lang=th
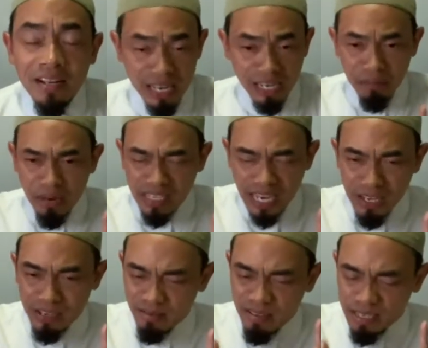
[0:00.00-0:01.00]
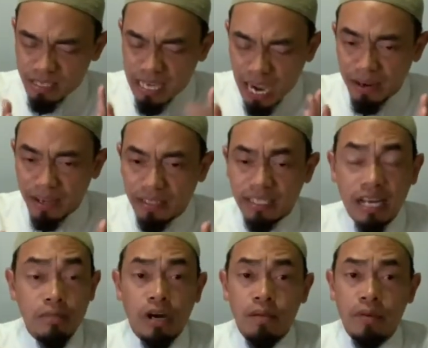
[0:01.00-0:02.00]
นะครับนิสัยอย่างหนึ่งที่ท่าน
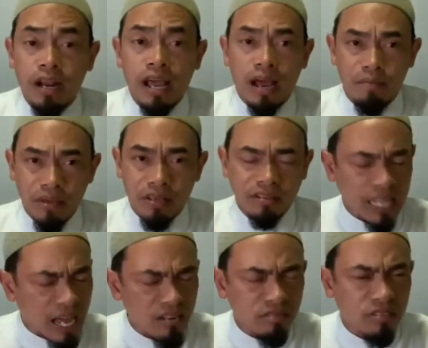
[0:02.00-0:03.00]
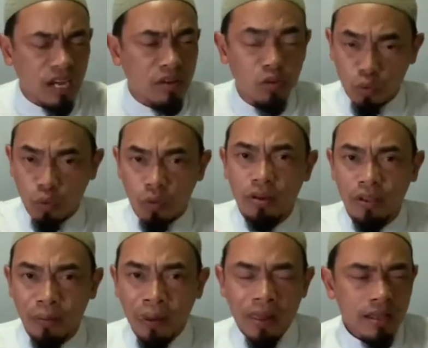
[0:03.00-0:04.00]
อิบราฮิมเป็นอาดัมมี ท่านจะอยู่คนเดี
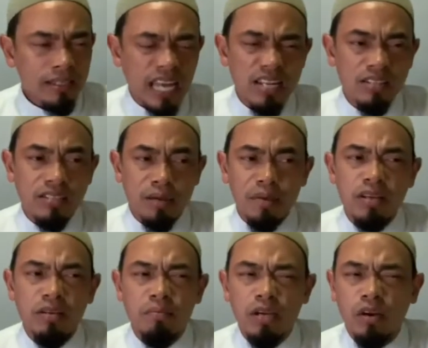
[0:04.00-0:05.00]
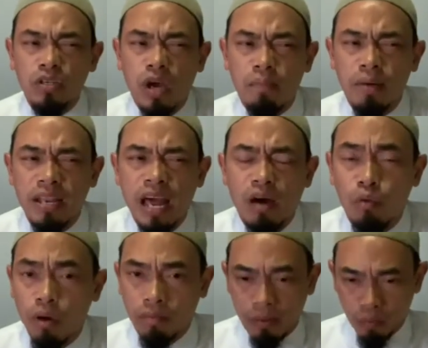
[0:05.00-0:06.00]
ยว ท่านจะไม่ไม่ค่อยชอบไปนั่ง
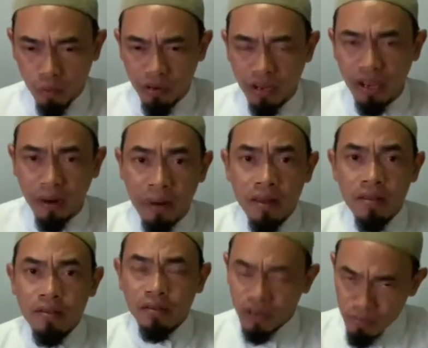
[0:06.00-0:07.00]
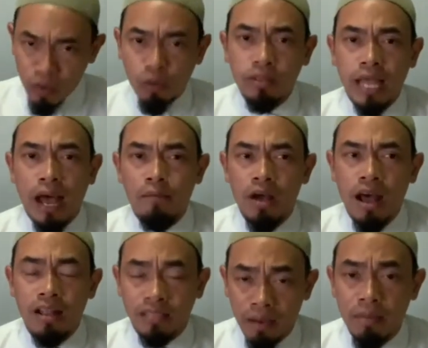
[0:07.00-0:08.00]
ร่วมกับคนเยอะๆก็มีคนถามว่า
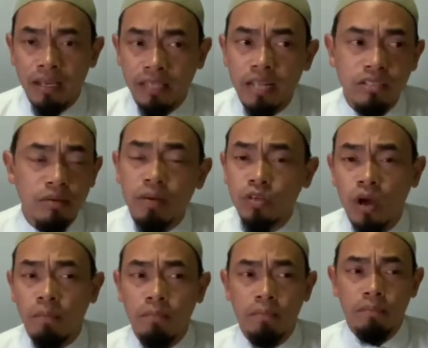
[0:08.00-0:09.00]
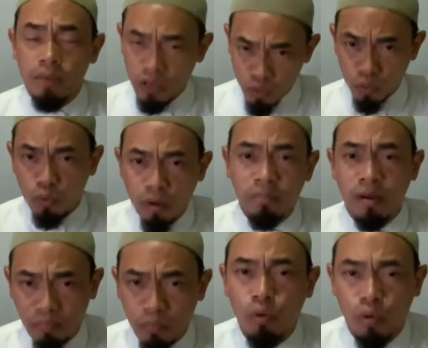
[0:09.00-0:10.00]
ทำไมท่านจึงไม่ชอบไปอยู่ร่วมกั
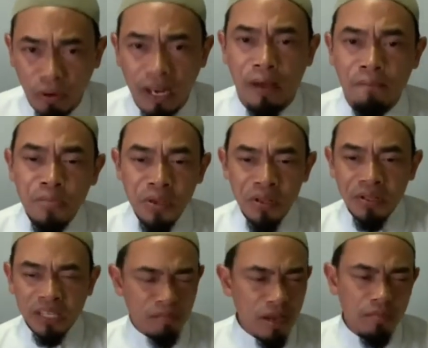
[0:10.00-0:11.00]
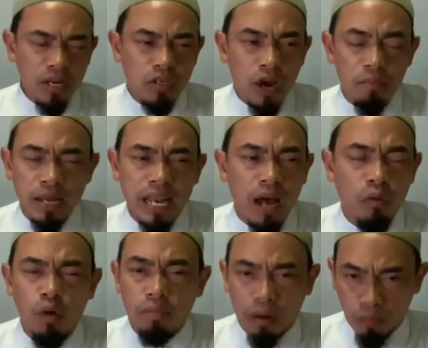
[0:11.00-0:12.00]
บผู้คนล่ะ ทำไมไม่ชอบไปนั่ง
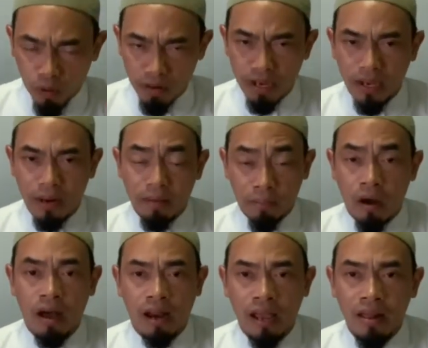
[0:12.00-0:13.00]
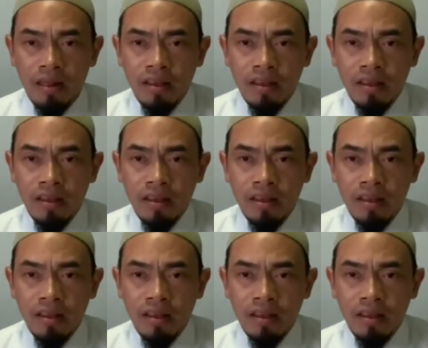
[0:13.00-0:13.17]
ร่วมกับคนเยอะๆเพราะอะไร